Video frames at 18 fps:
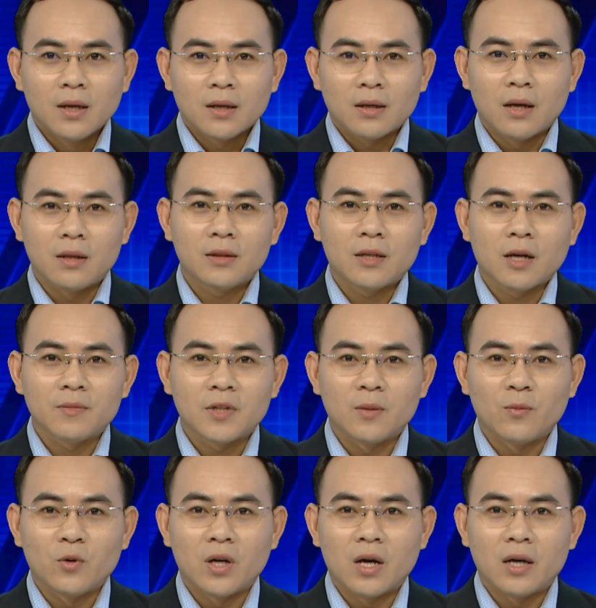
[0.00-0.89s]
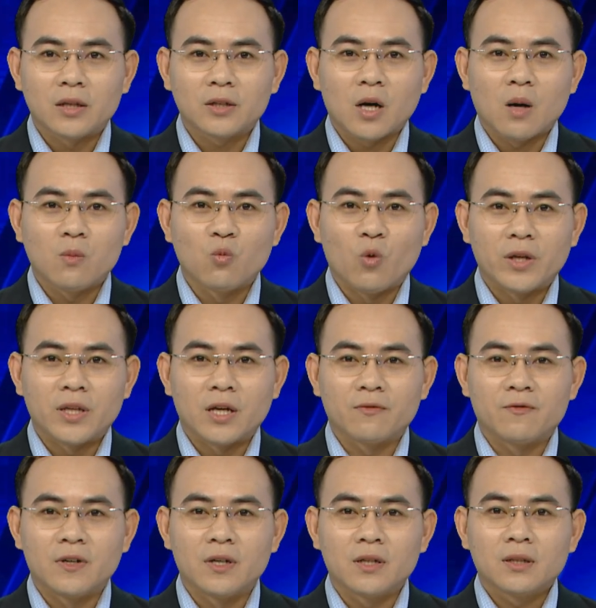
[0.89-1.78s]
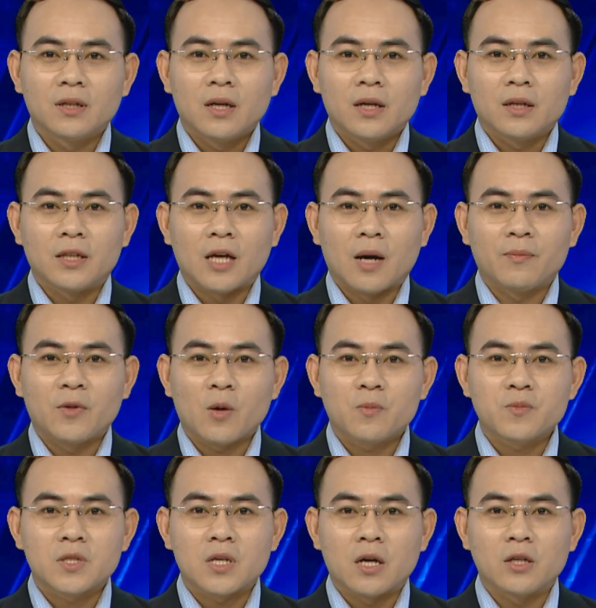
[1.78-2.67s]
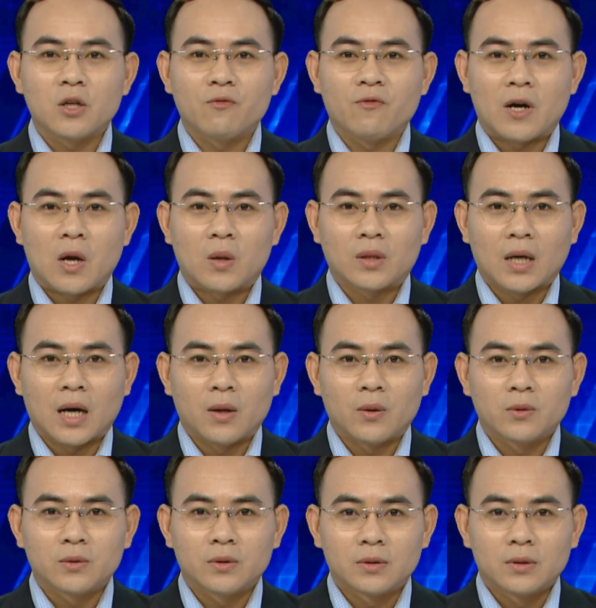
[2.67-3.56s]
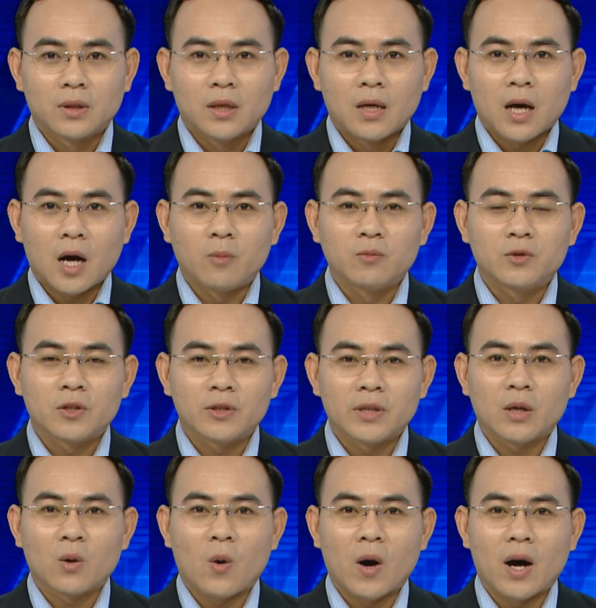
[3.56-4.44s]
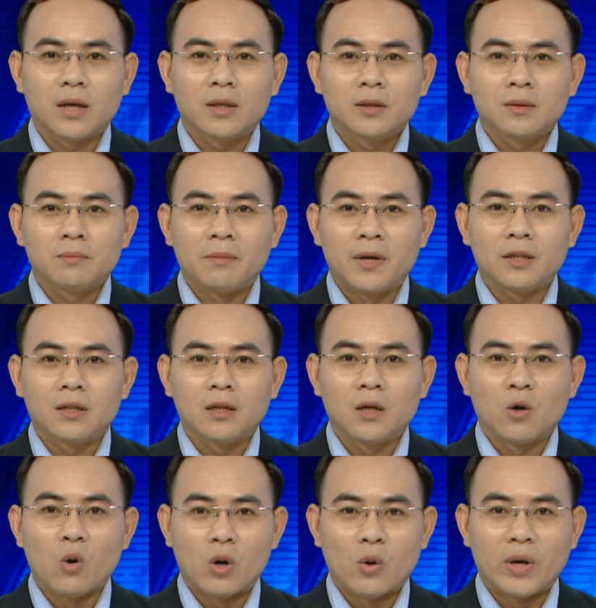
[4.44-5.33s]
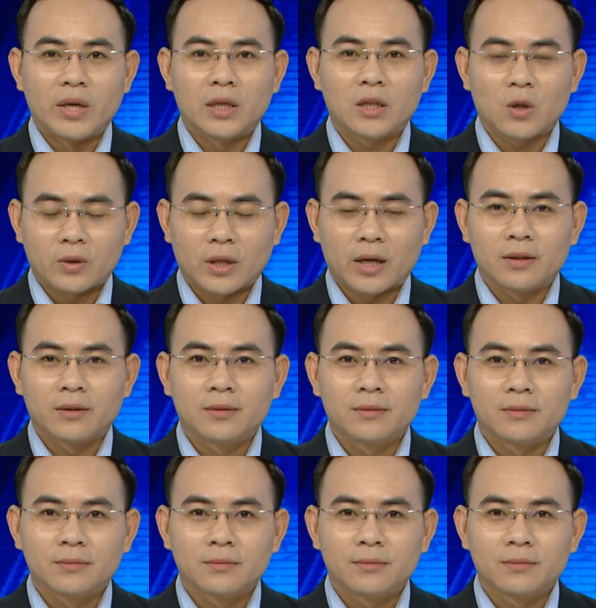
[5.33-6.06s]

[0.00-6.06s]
Đến tham dự buổi lễ có ông Nguyễn Văn Phước, Giám đốc Sở Dục và Đào tạo, ông Trương Văn Hoàng, Bí thư huyện ủy Châu Thành.